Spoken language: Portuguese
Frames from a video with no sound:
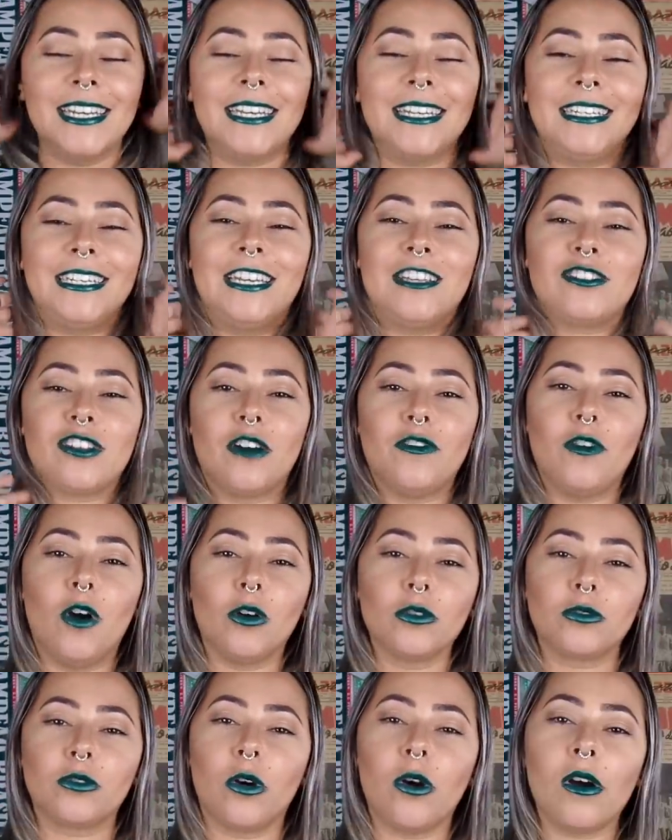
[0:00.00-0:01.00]
E só
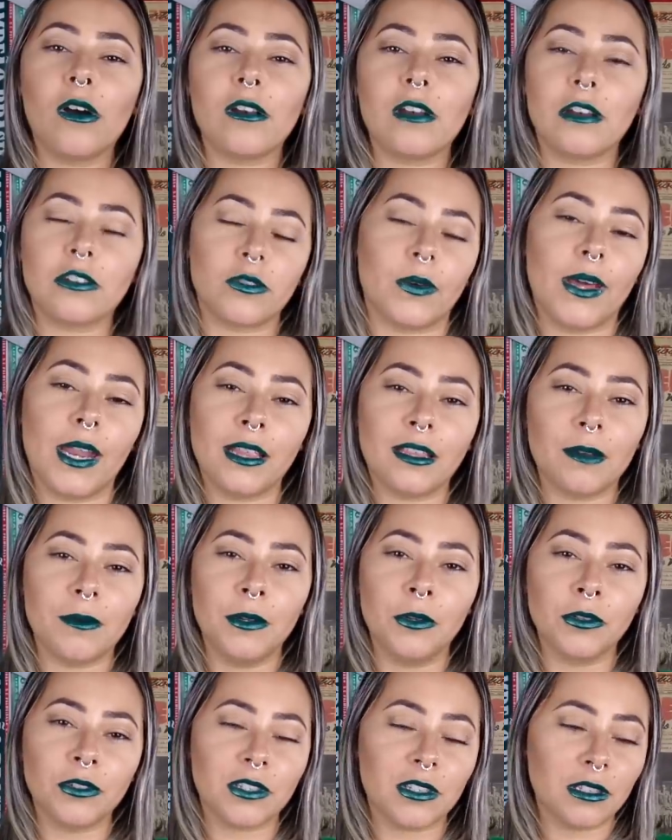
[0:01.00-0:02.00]
voltou aos 40
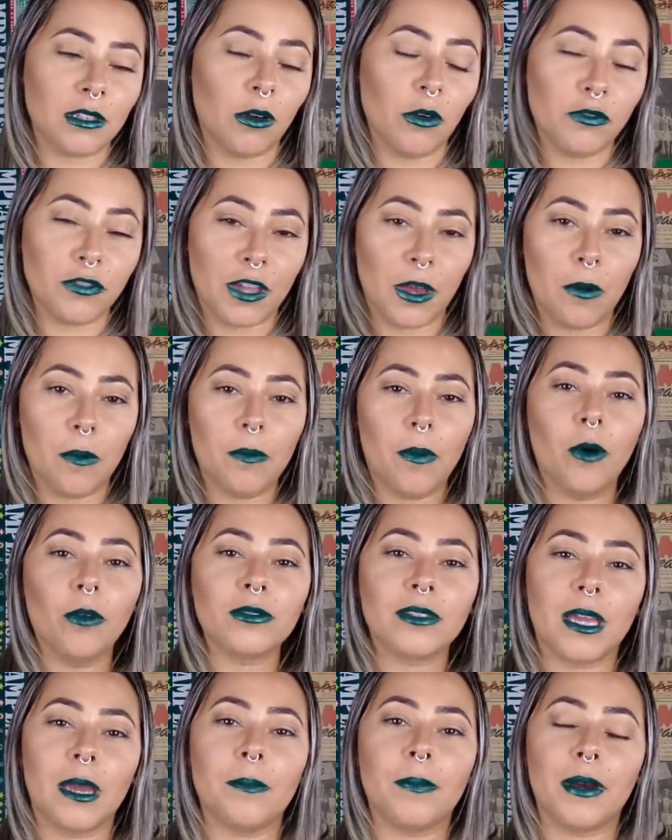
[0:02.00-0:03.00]
minutos, então eu fiquei um
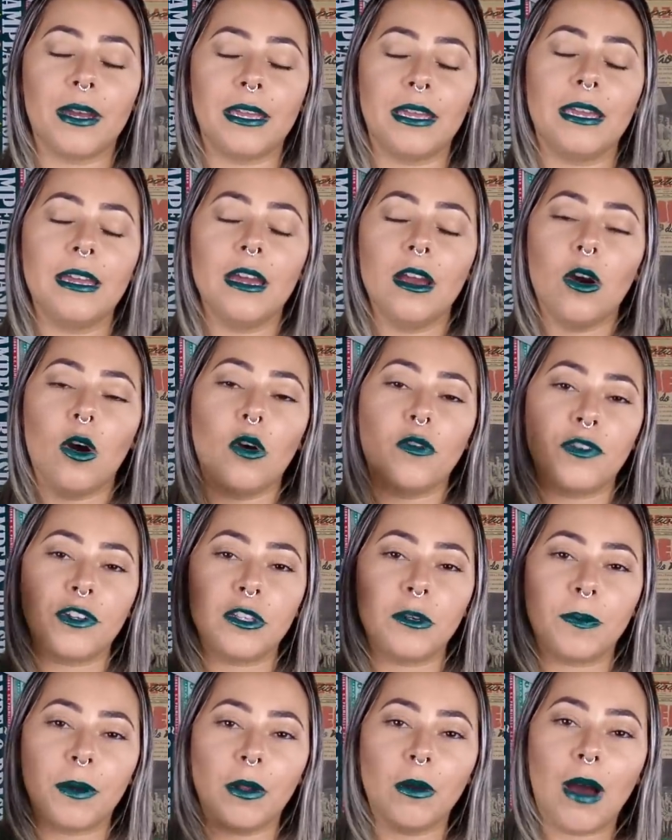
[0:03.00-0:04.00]
bom tempo aí
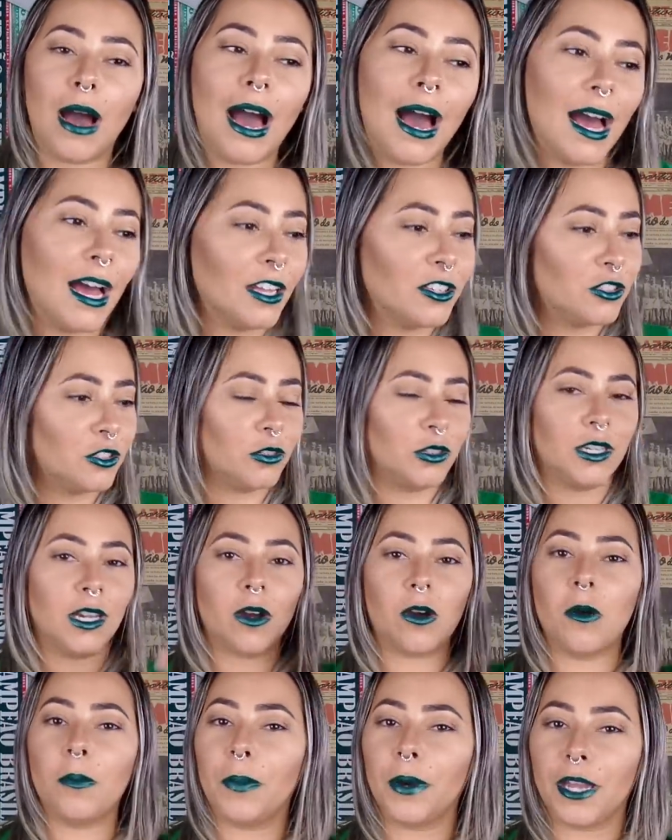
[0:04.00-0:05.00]
ouvindo pelo rádio e
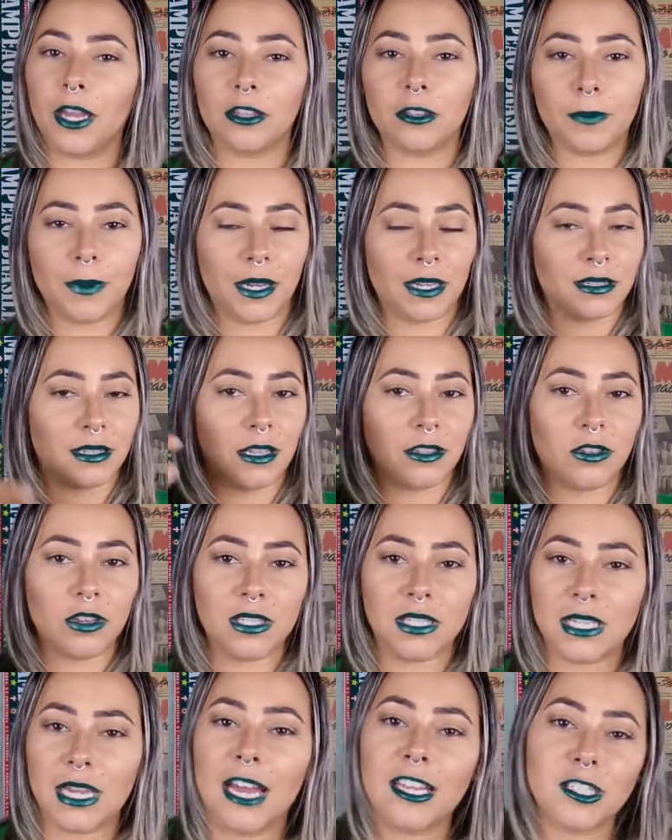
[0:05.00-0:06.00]
acompanhando pelas redes
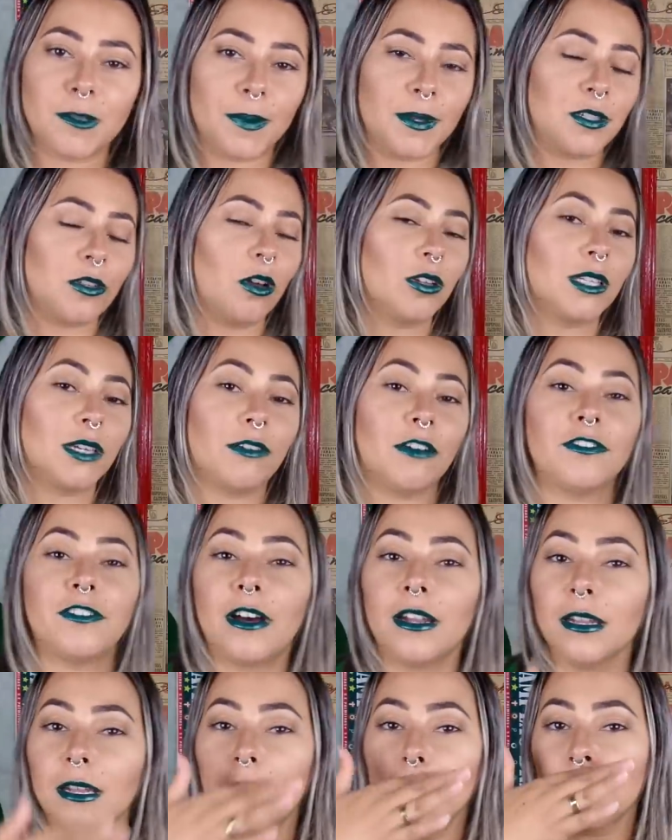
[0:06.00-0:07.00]
sociais o pessoal estava
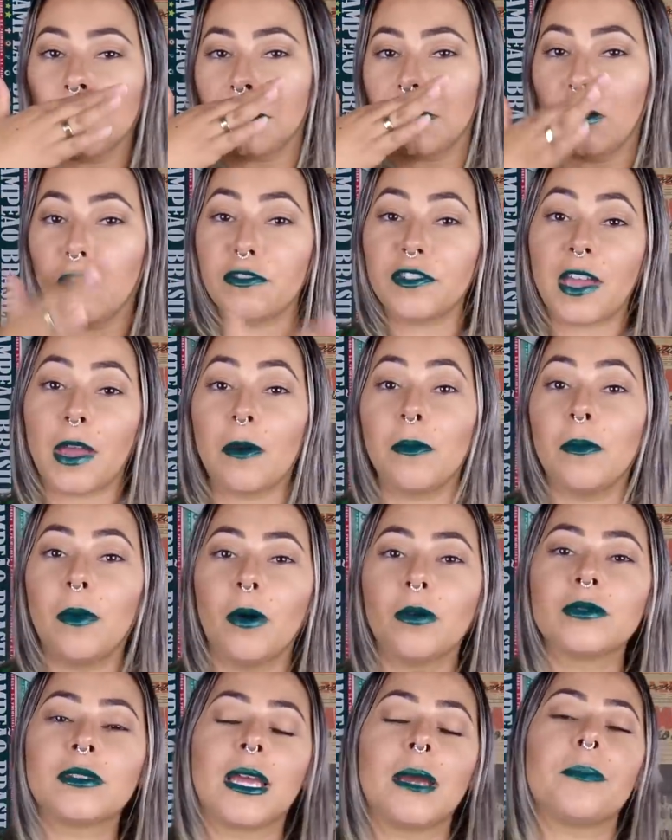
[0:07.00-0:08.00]
falando. Então fiquei um
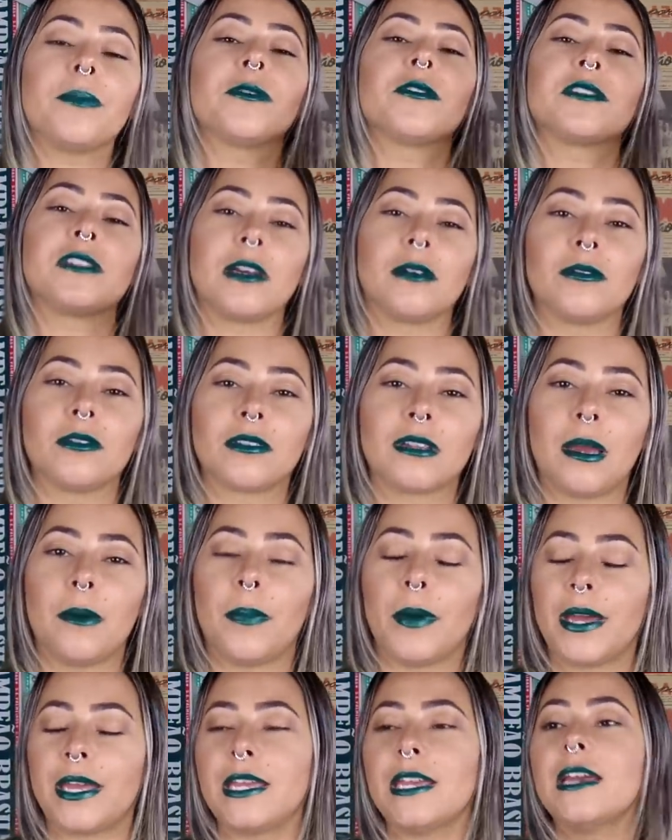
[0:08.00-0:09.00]
bom tempo no segundo
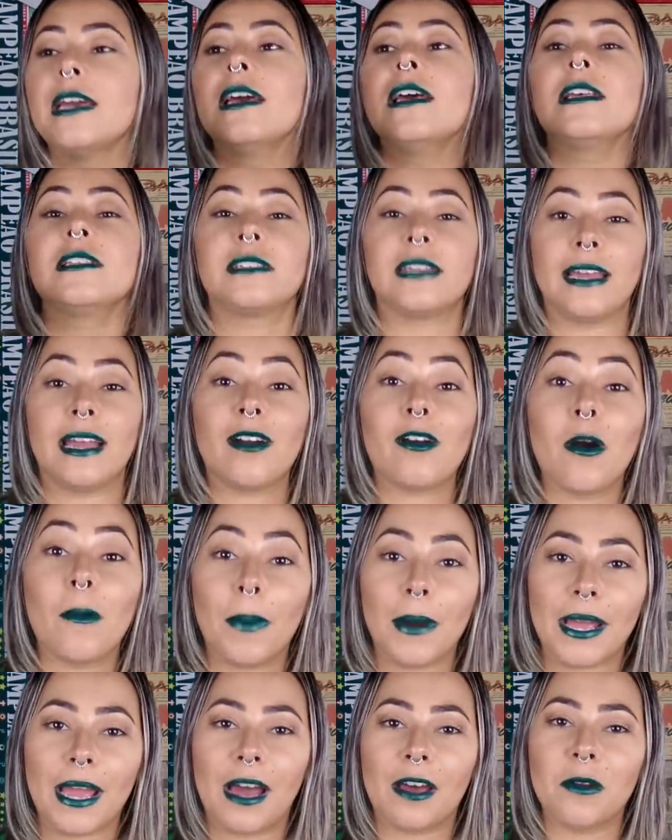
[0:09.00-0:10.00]
tempo aí sem
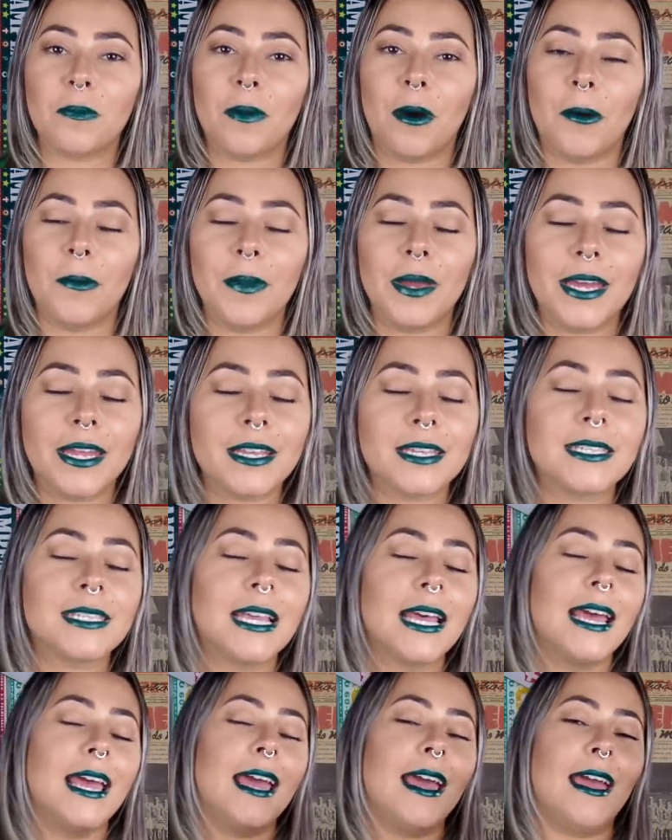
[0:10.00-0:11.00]
acompanhar o Palmeiras.
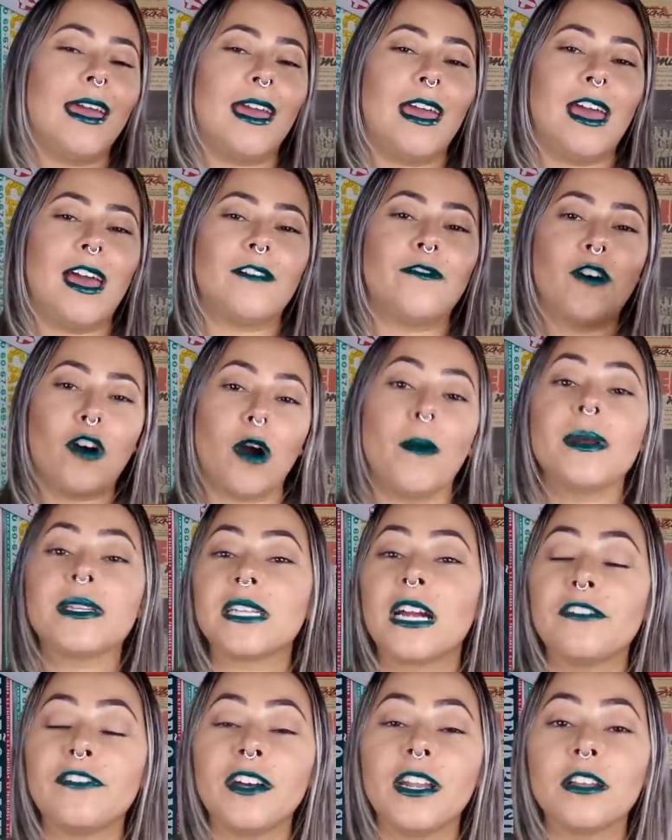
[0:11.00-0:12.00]
É, vou
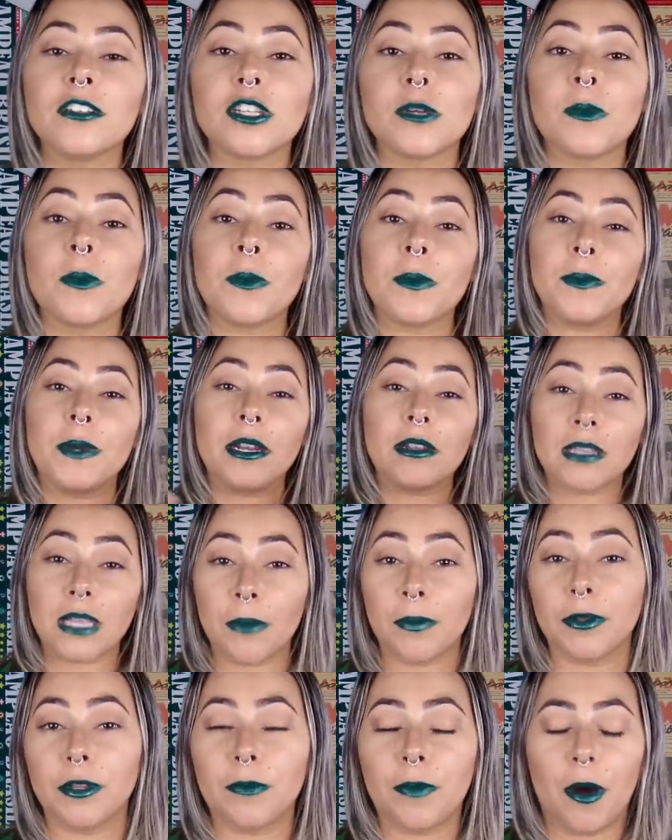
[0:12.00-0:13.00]
começar falando sobre o primeiro
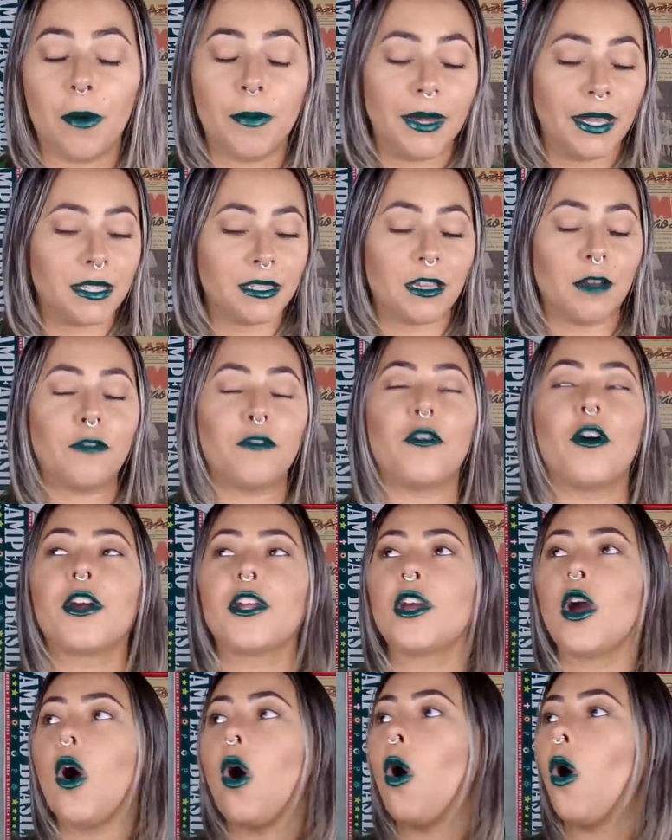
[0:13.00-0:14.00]
tempo do Palmeiras, que
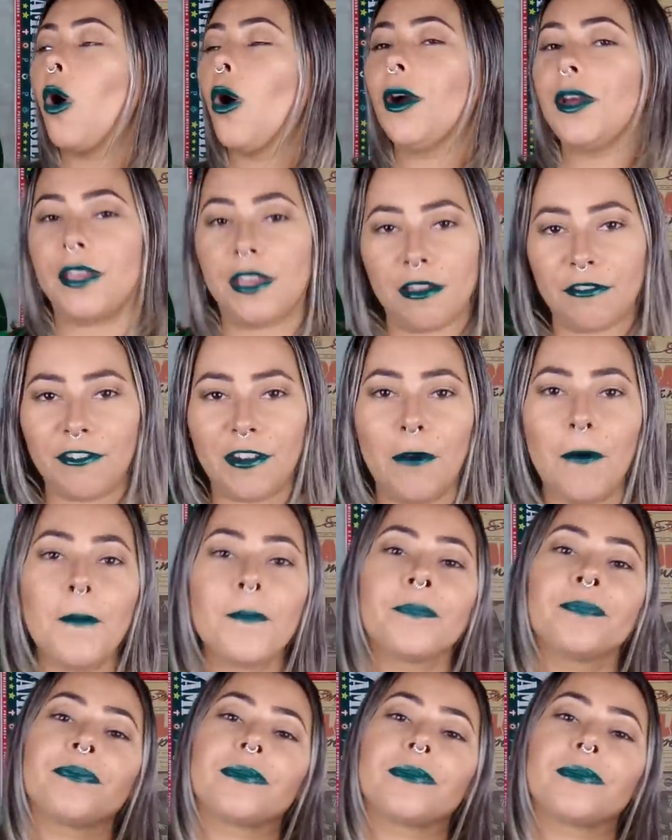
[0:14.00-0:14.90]
foi horrível.